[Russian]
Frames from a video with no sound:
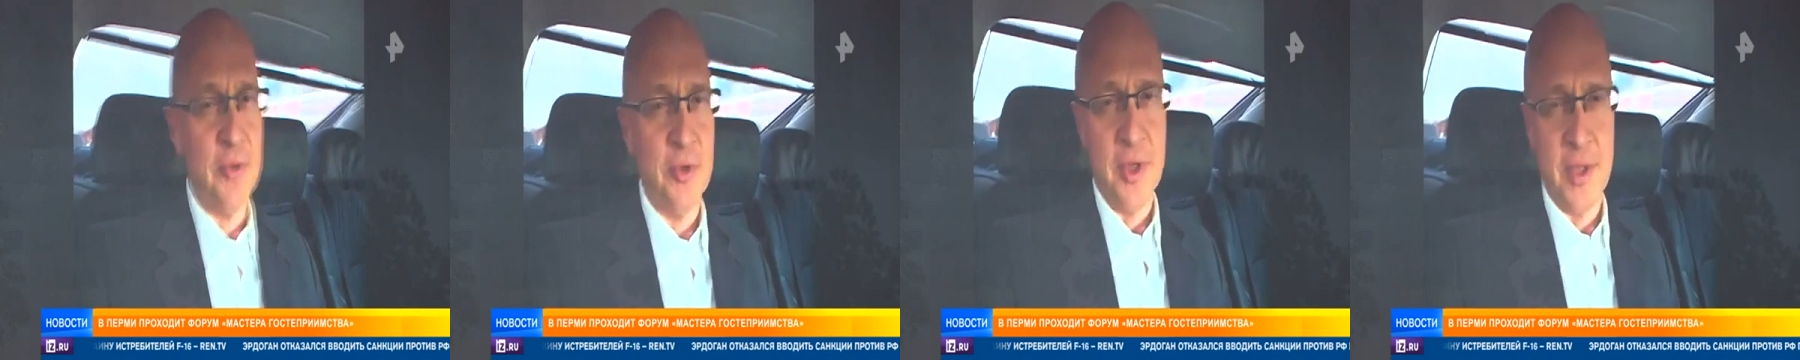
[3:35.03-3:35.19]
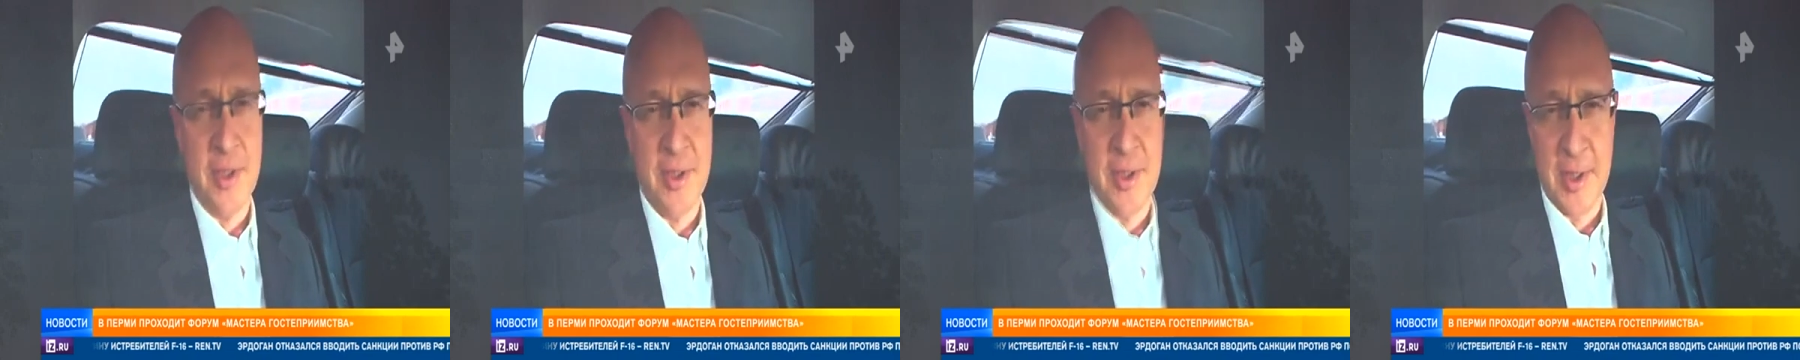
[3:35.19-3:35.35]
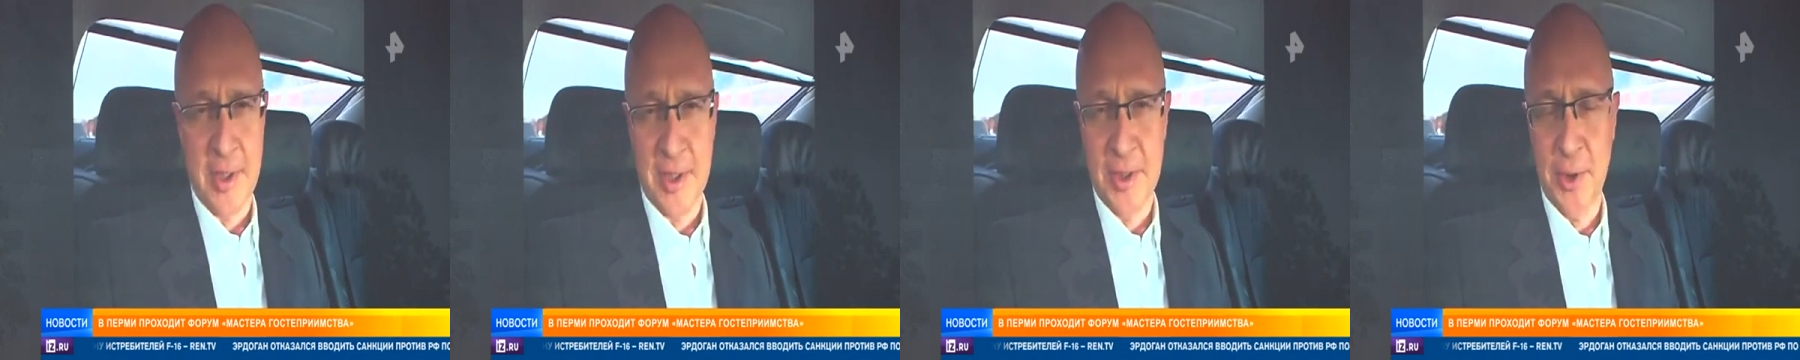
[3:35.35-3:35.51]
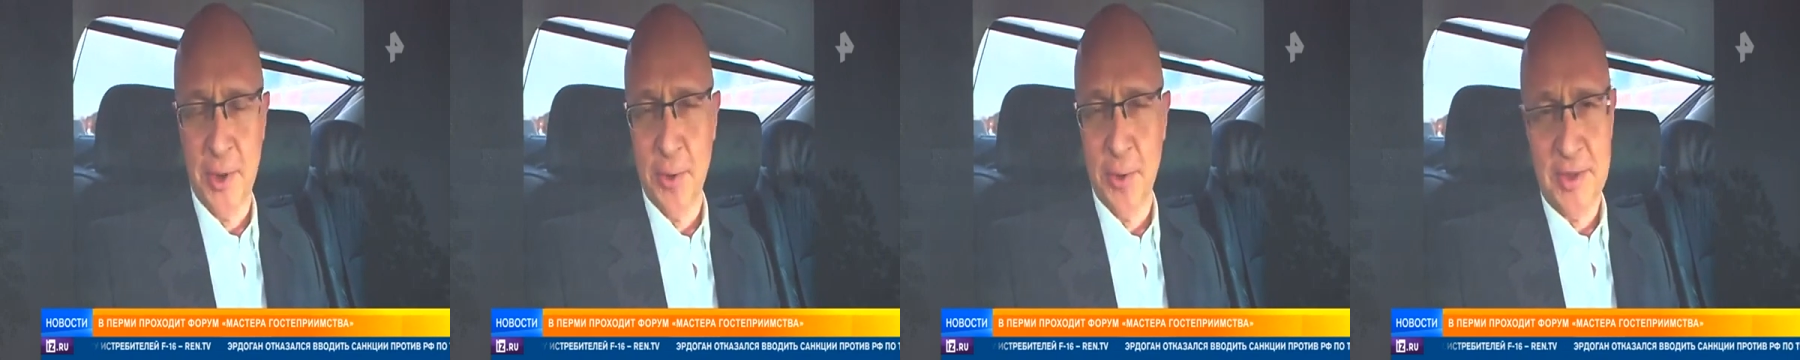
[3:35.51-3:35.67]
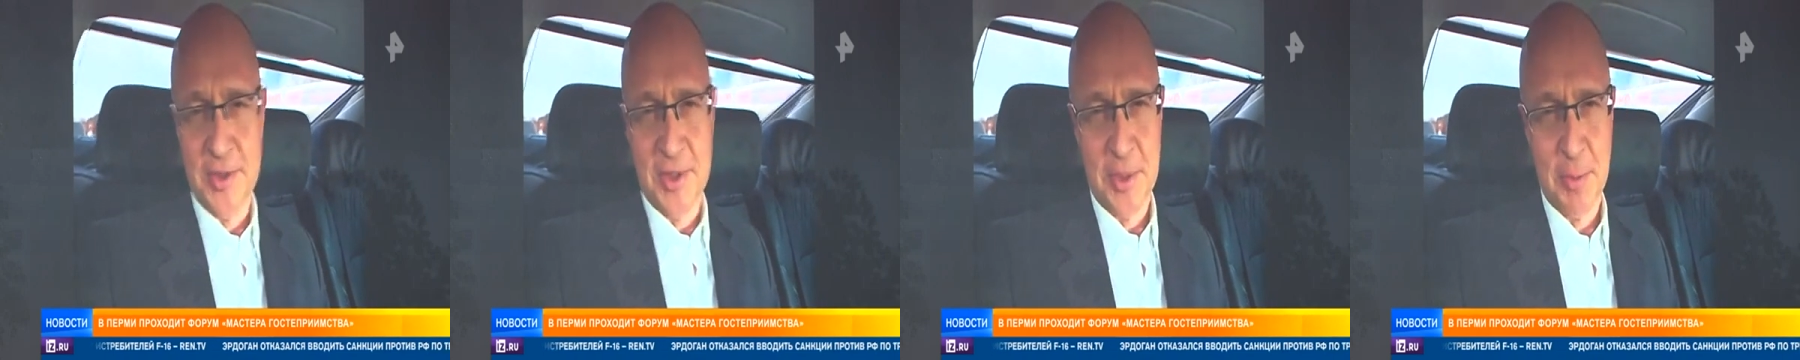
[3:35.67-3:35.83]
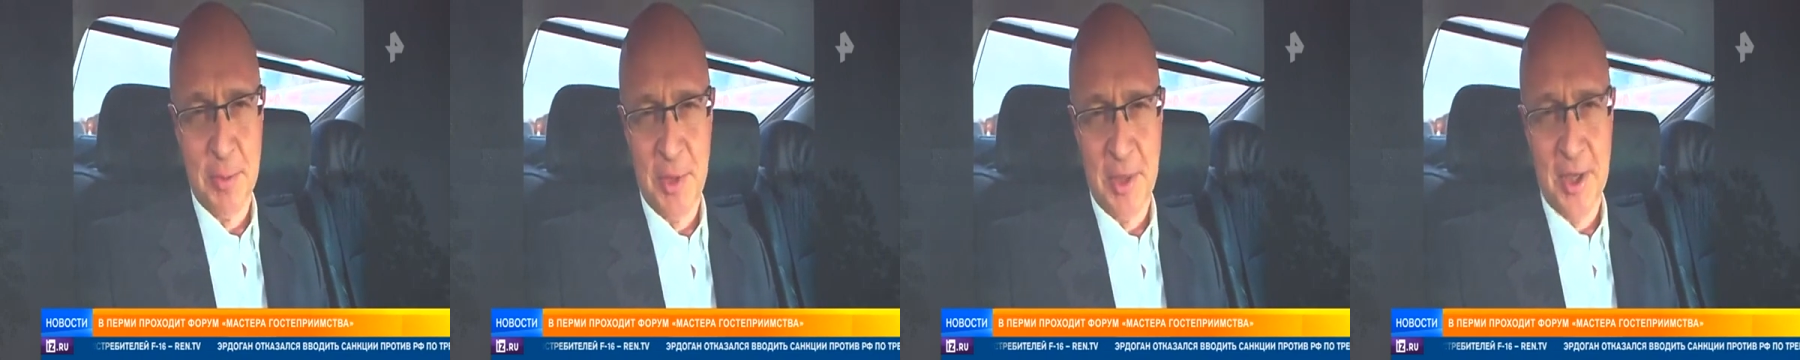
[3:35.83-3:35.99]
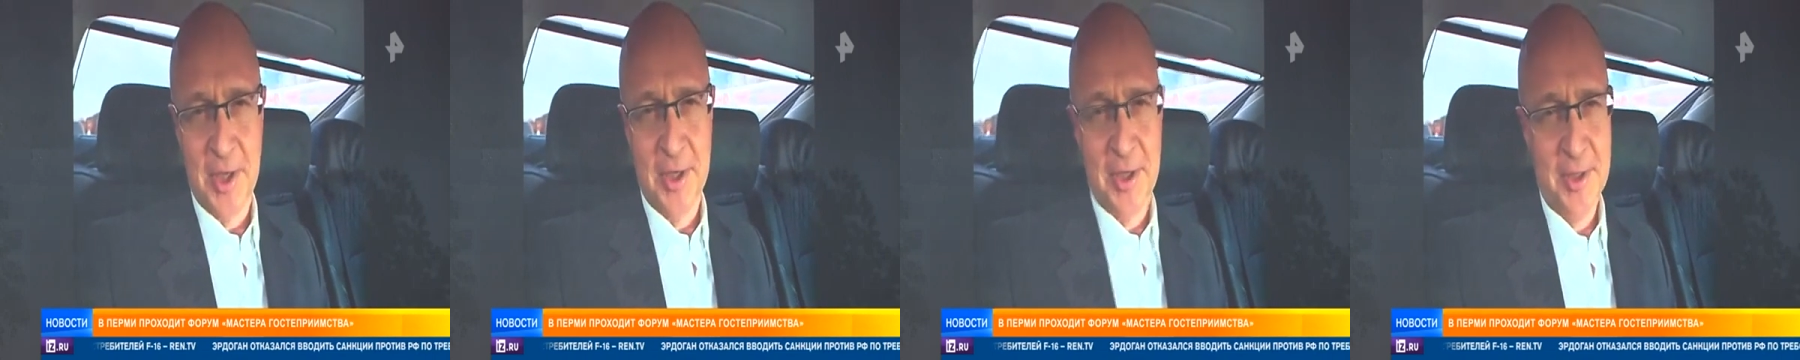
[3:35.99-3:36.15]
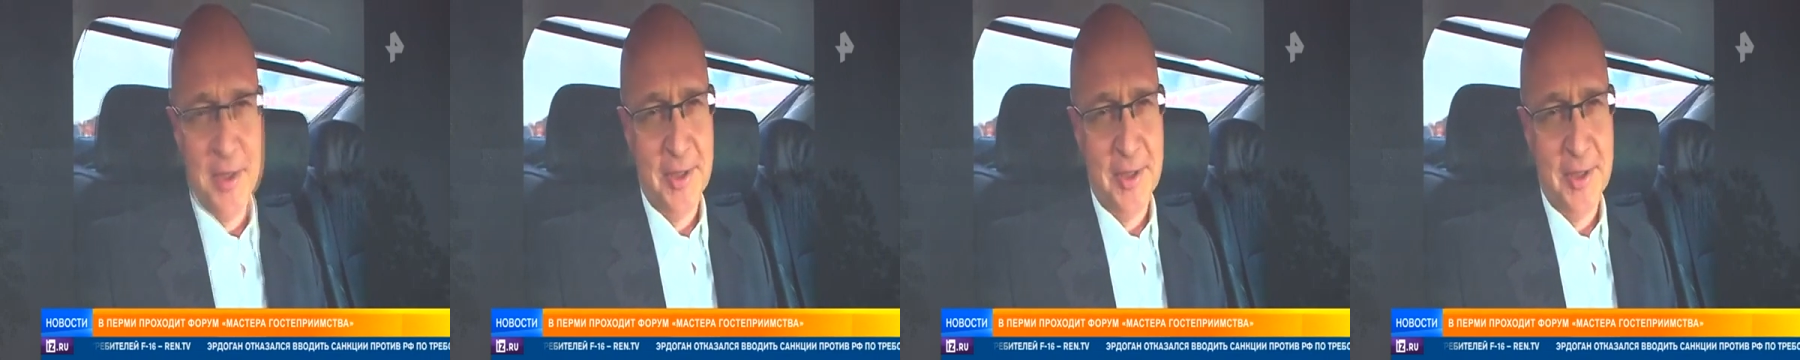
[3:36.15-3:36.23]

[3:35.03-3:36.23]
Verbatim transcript: родной земле,